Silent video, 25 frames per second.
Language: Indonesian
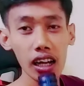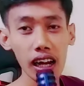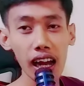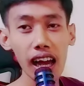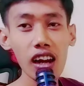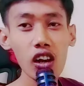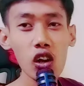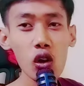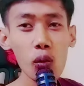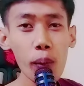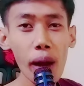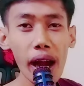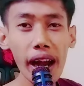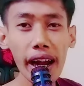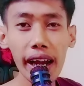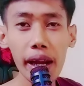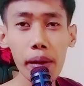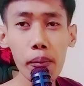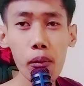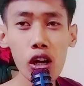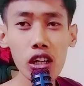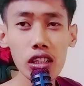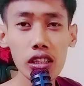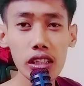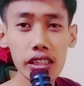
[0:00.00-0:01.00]
kalau pakai
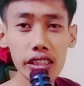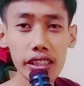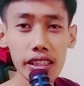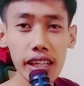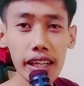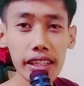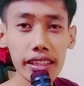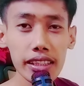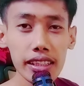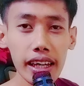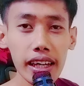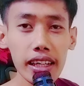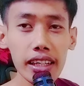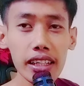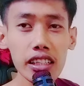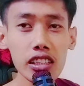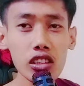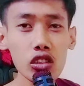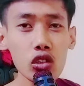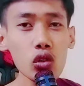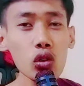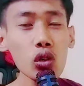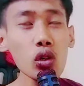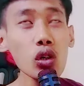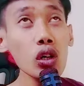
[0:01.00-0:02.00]
mode kain
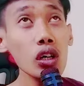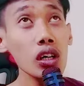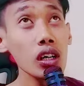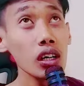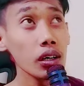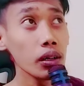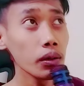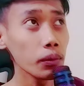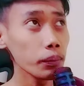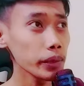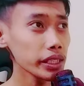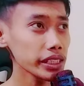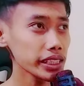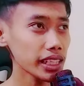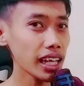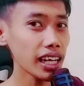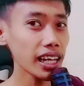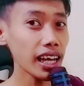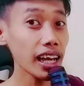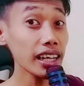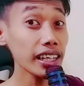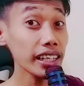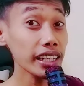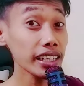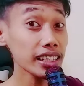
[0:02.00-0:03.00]
itu
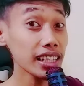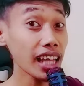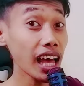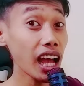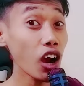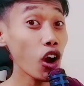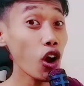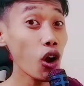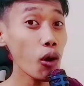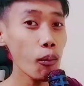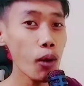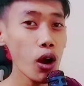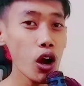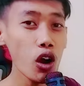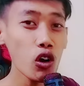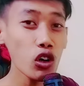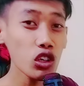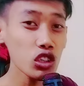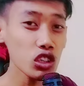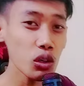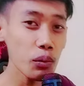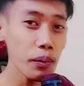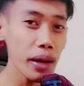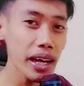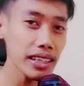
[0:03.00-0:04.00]
Misalkan kita ngomong
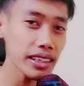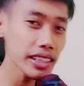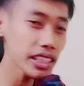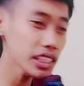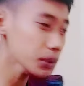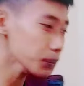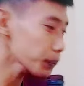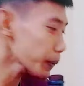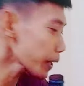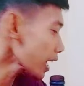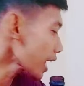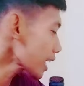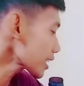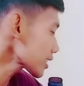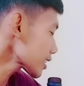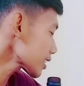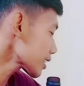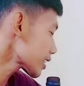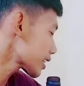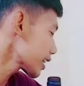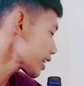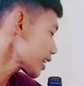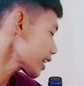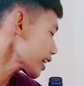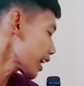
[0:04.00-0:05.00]
otomatis pelan
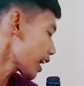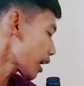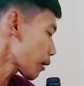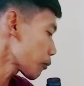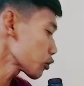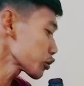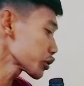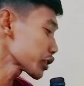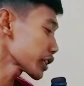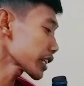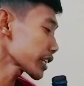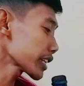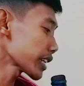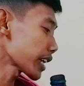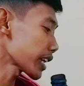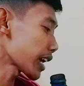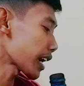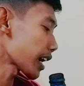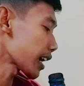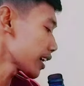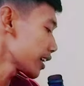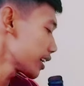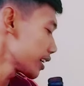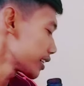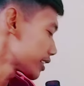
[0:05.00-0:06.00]
sendiri ya
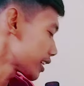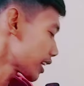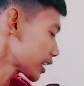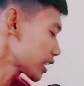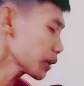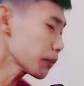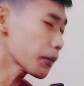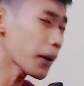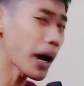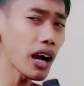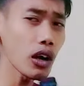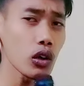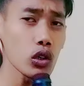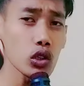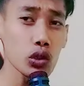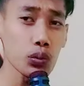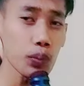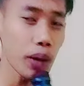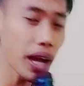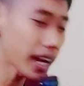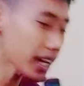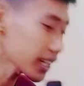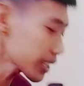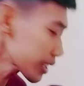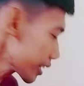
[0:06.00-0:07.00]
musiknya. Jadi bagus
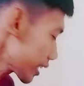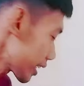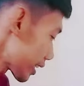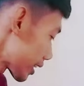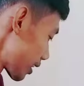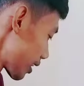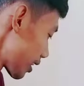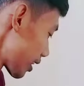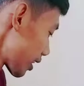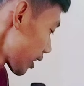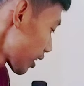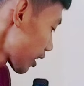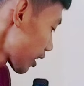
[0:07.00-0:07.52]
banget nih.